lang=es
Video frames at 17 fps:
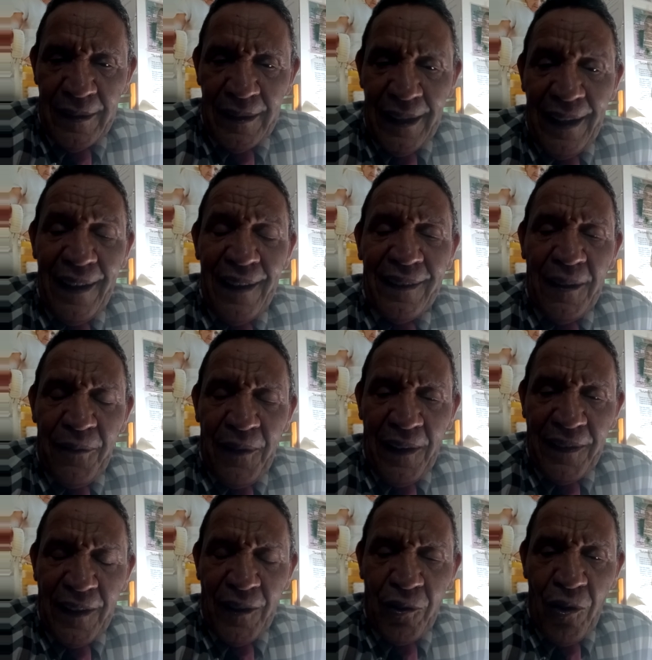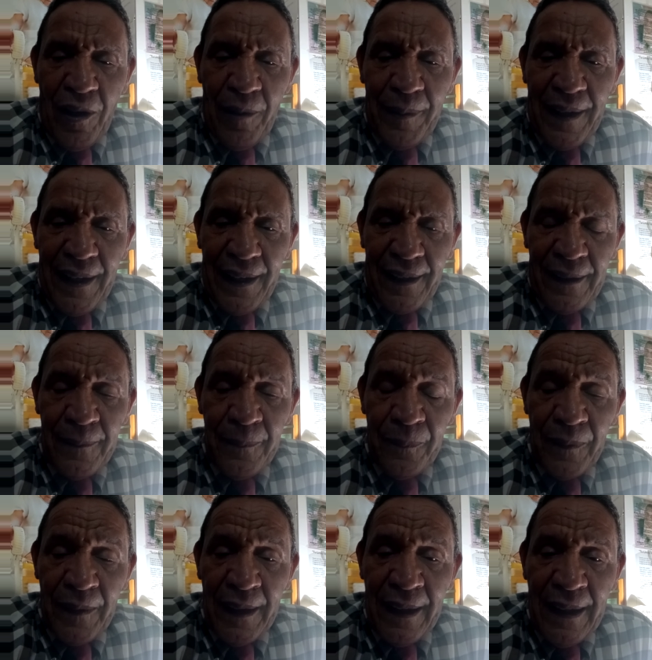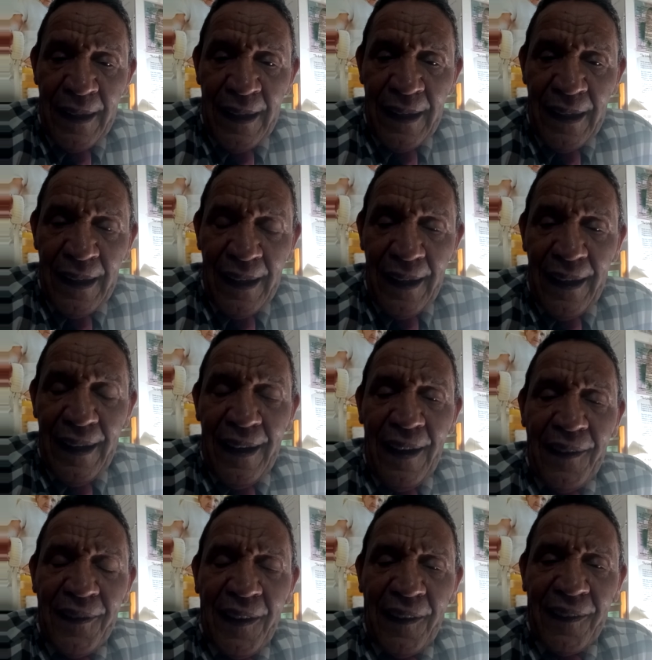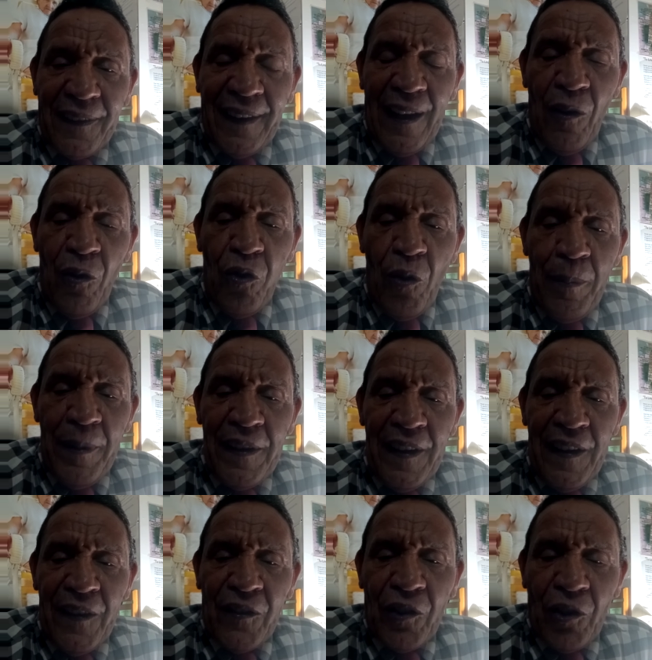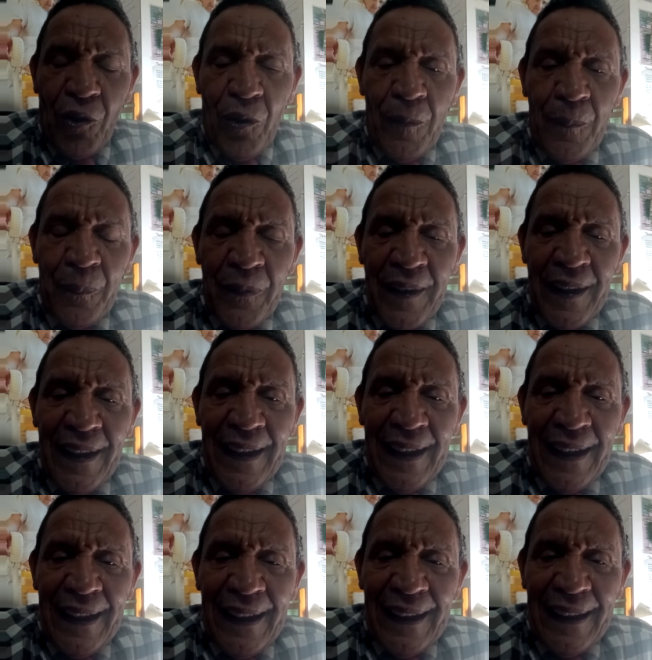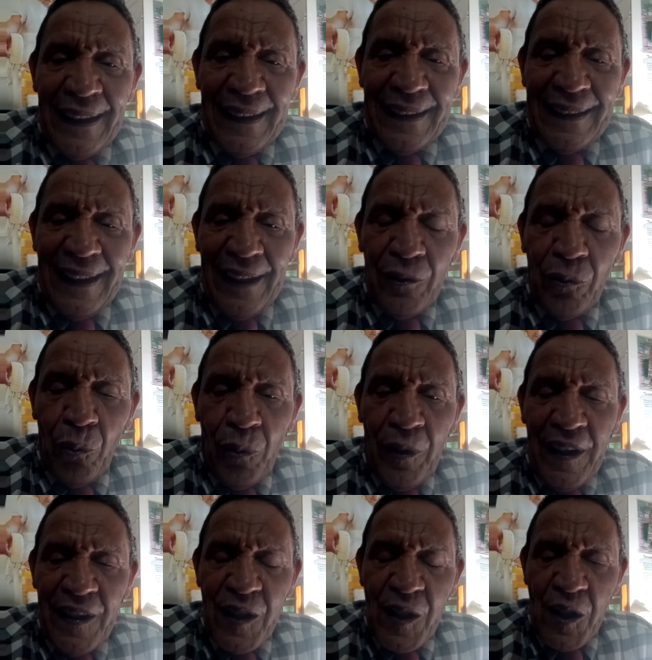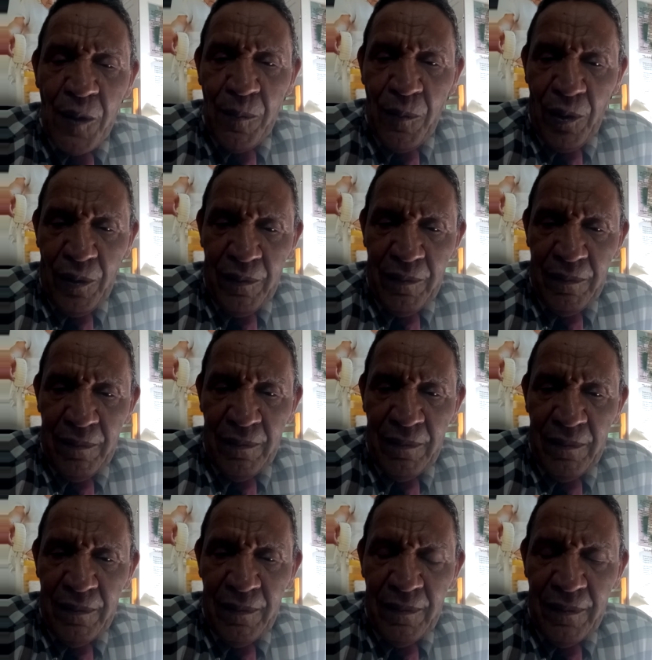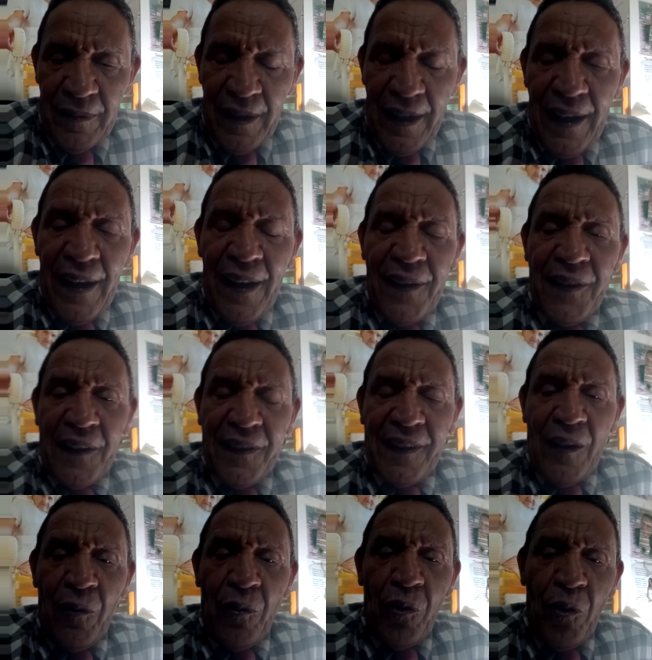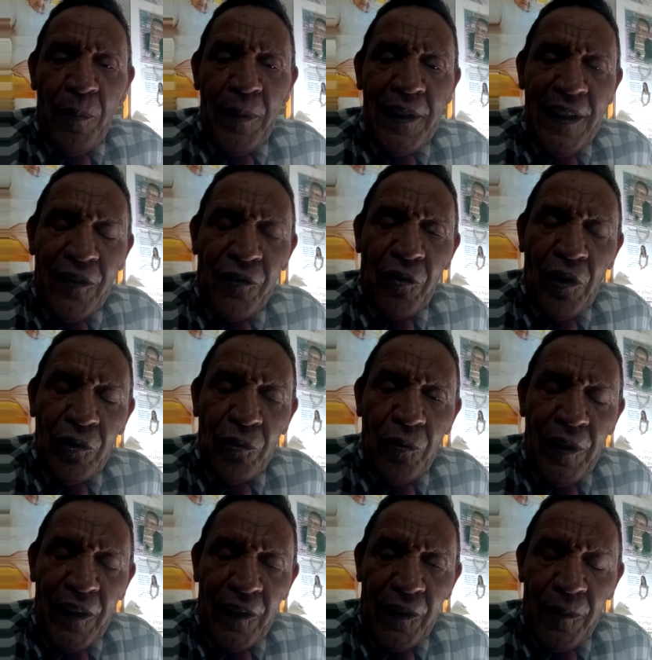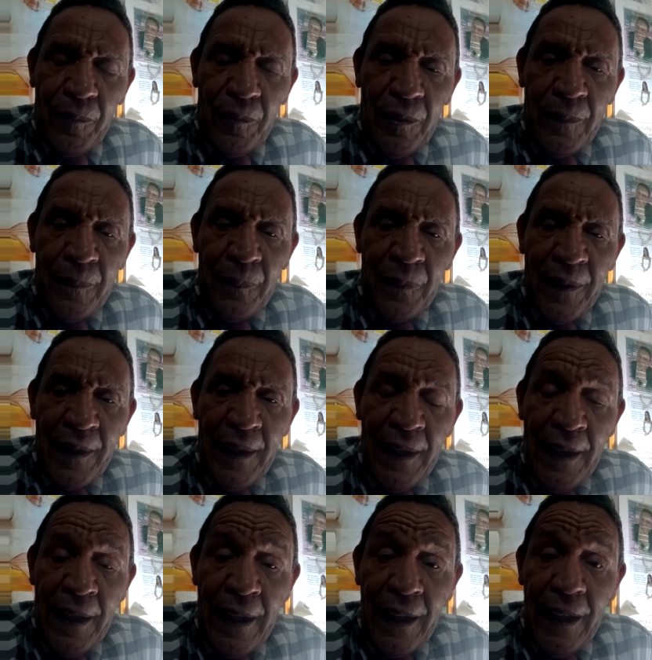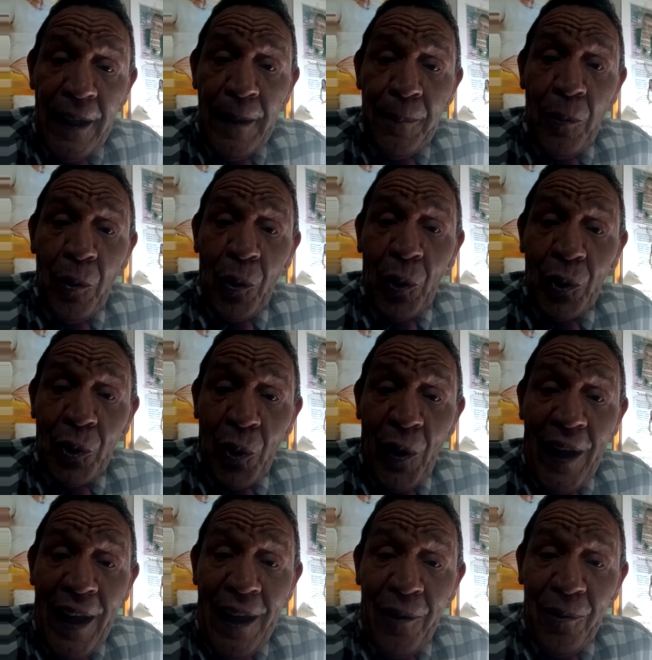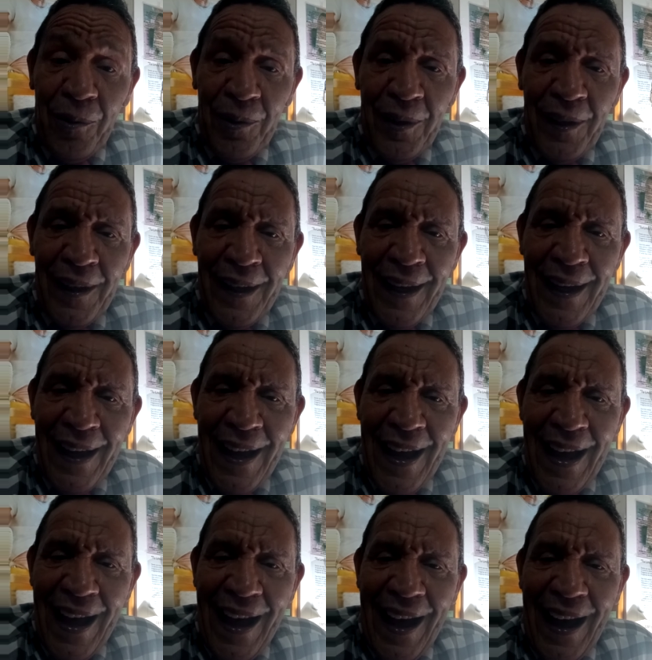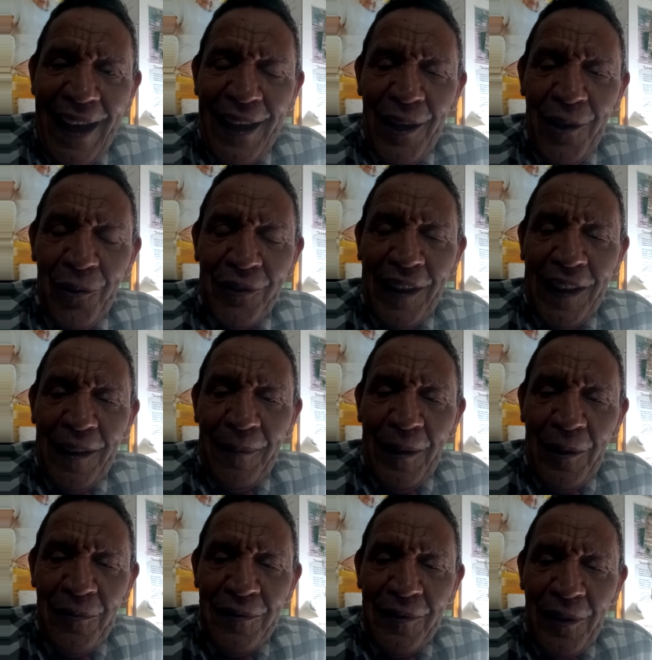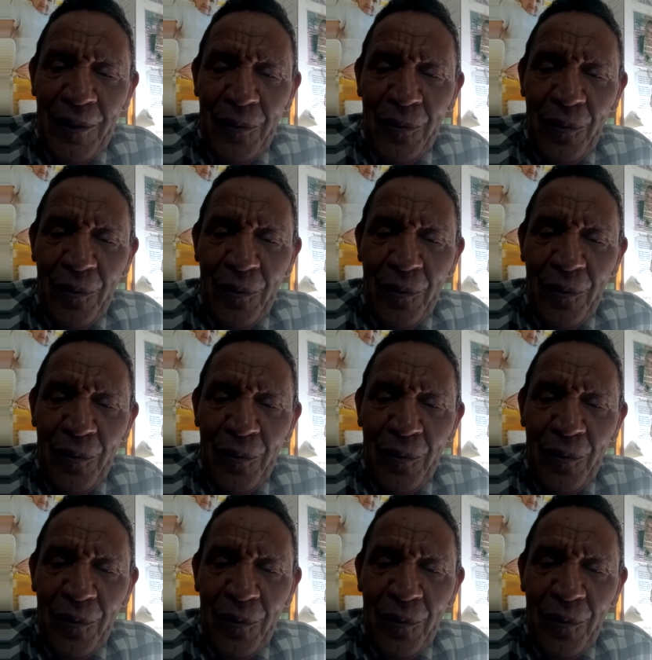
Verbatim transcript: Ese Francisco Javier, ese pseudo ministro de turismo, ese pseudo ministro de turismo. Y por otro lado, ahí ustedes ven